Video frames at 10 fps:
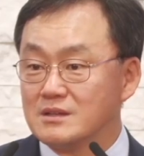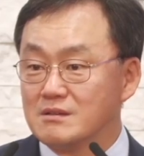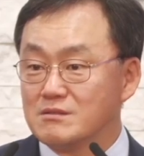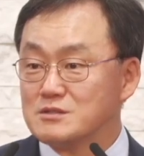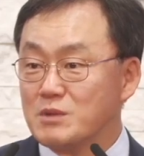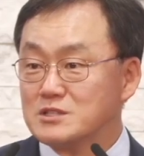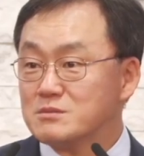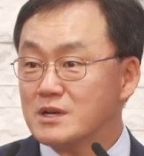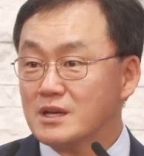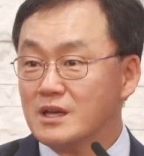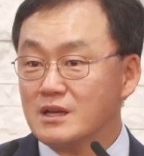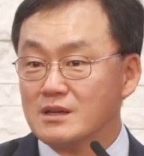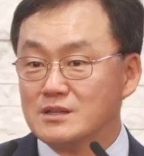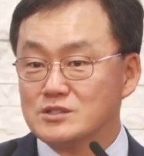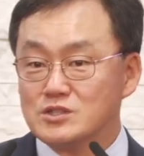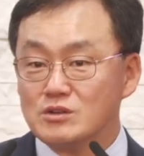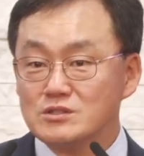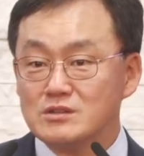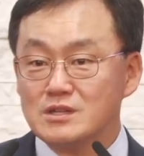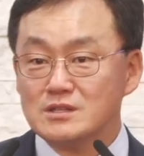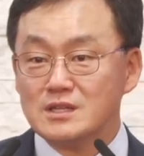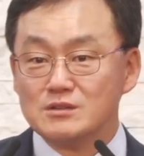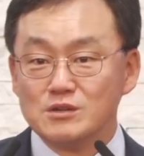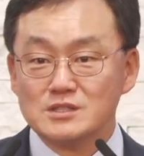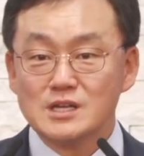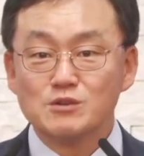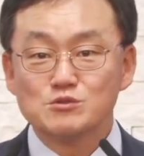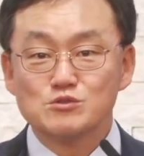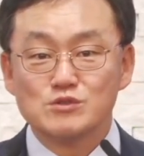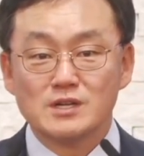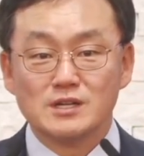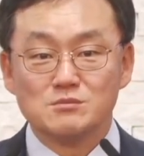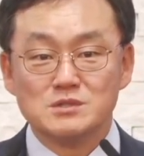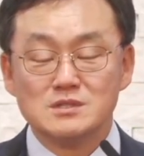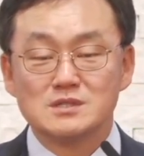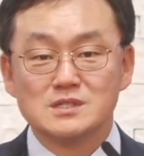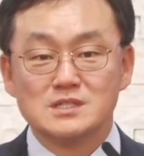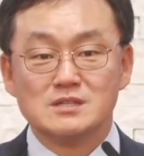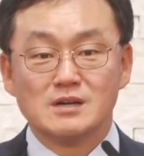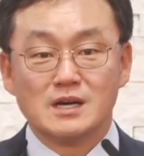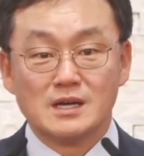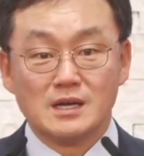그래서 마지막에 청년의 때 너희 창조주 하나님을 기억하라